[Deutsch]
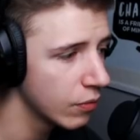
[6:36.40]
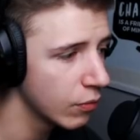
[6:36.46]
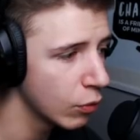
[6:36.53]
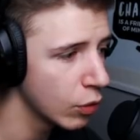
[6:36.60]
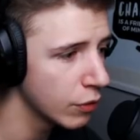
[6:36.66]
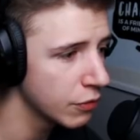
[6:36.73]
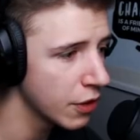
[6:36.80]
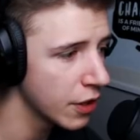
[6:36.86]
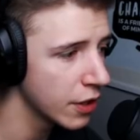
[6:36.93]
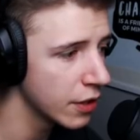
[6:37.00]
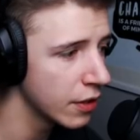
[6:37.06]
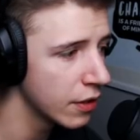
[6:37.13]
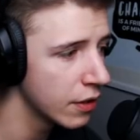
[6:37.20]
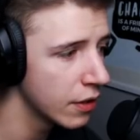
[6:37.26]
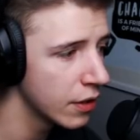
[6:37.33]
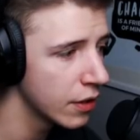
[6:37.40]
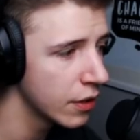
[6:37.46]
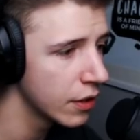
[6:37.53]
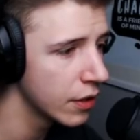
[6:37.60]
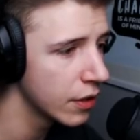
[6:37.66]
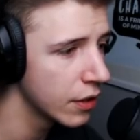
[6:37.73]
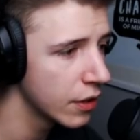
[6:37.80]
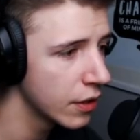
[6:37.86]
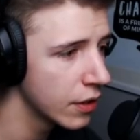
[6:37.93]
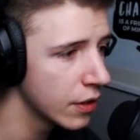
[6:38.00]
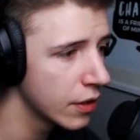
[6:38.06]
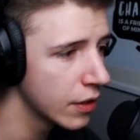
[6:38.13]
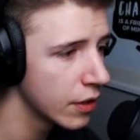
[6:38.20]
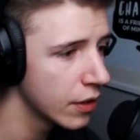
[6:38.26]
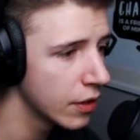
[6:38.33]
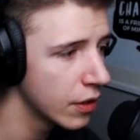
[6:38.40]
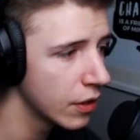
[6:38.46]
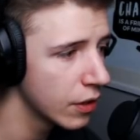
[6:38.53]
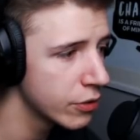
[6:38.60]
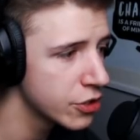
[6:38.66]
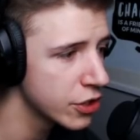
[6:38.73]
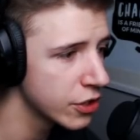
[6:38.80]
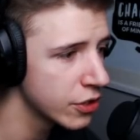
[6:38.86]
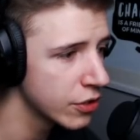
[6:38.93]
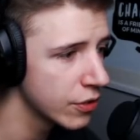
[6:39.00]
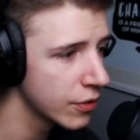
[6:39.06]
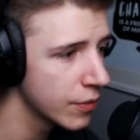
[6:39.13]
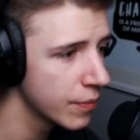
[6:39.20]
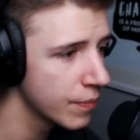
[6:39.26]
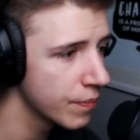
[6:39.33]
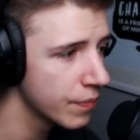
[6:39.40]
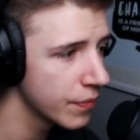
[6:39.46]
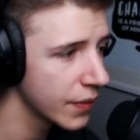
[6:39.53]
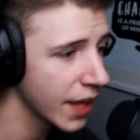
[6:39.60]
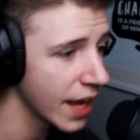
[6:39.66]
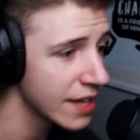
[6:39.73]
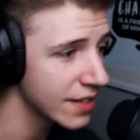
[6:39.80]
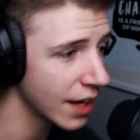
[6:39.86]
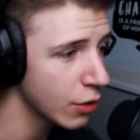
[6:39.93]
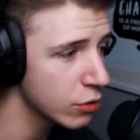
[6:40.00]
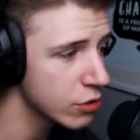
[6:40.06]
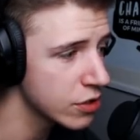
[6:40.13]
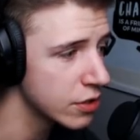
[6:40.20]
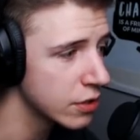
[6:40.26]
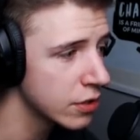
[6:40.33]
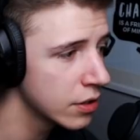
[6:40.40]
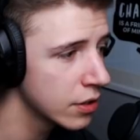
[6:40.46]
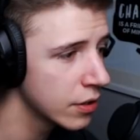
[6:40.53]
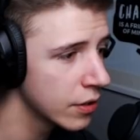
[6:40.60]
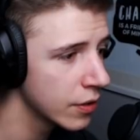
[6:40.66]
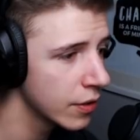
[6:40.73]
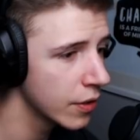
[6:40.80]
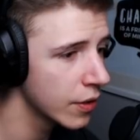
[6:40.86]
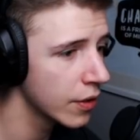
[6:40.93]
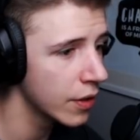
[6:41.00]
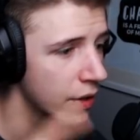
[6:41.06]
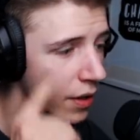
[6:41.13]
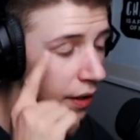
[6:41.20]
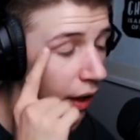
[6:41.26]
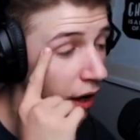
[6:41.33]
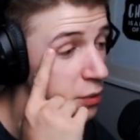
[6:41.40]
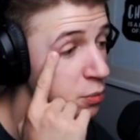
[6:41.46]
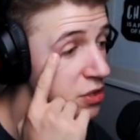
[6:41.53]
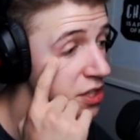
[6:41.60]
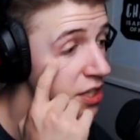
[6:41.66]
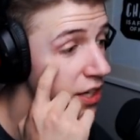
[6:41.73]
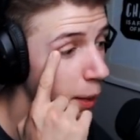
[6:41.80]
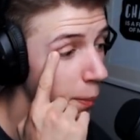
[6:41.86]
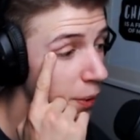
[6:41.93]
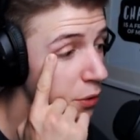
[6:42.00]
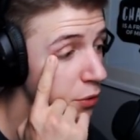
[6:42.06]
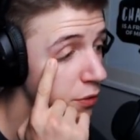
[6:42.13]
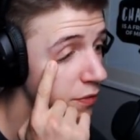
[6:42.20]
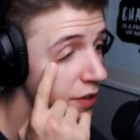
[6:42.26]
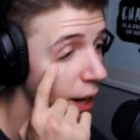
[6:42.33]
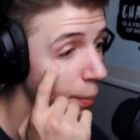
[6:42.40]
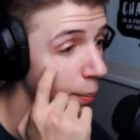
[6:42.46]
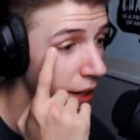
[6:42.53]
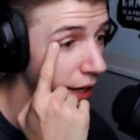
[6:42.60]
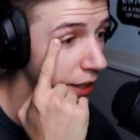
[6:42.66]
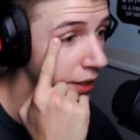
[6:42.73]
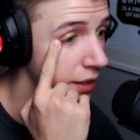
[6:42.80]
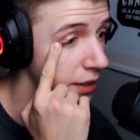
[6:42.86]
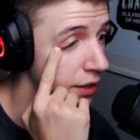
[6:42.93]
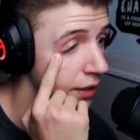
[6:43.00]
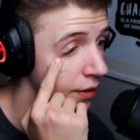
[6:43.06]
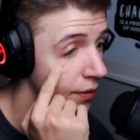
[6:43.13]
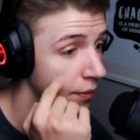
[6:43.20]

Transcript: Wo läuft er hin? Oh shit. Er ist draußen. Ah, ich muss den Nachbarn irgendwie ablenken.